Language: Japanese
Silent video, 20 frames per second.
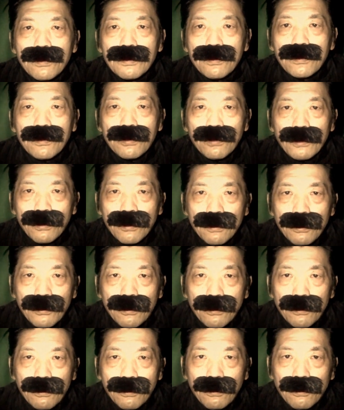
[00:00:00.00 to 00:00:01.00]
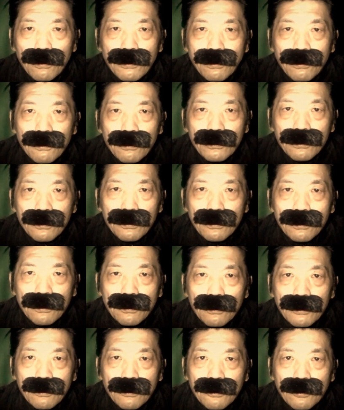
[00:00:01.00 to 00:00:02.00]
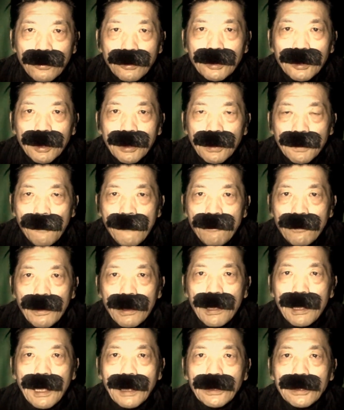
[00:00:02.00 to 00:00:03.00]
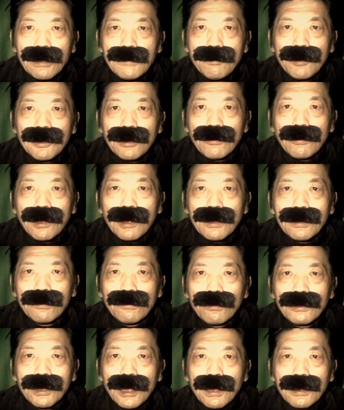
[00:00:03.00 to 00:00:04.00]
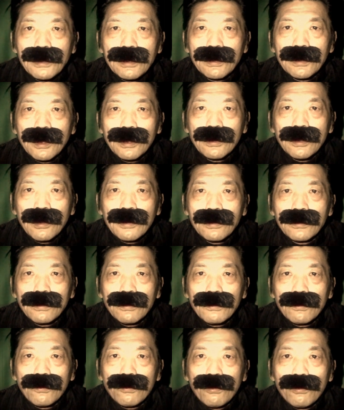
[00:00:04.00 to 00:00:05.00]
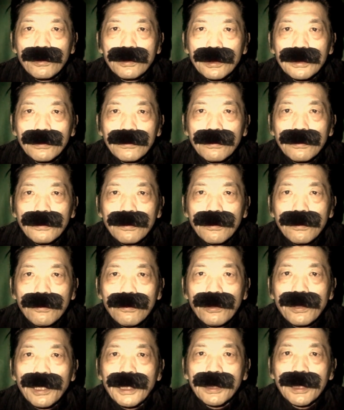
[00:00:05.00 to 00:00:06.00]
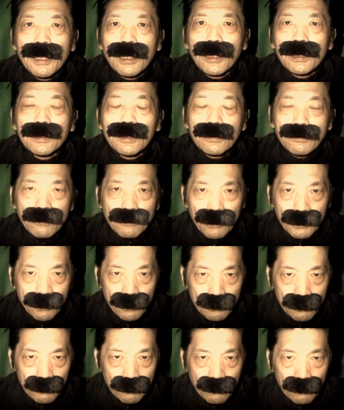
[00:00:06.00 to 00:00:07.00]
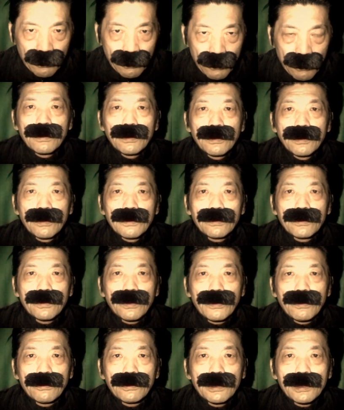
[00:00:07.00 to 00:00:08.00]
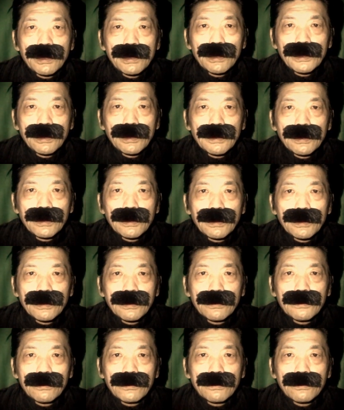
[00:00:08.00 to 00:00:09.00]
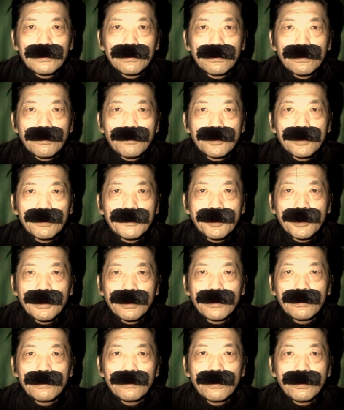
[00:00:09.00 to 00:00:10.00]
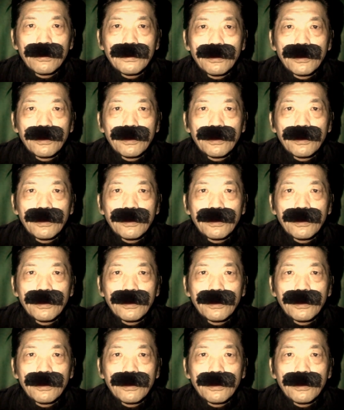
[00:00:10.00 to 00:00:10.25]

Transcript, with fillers: ゾーッとして鍵閉めてるから少し安心だったんですけど、どうしよう。声が出なかったそうなんですよ。それをじーっと見つめていると、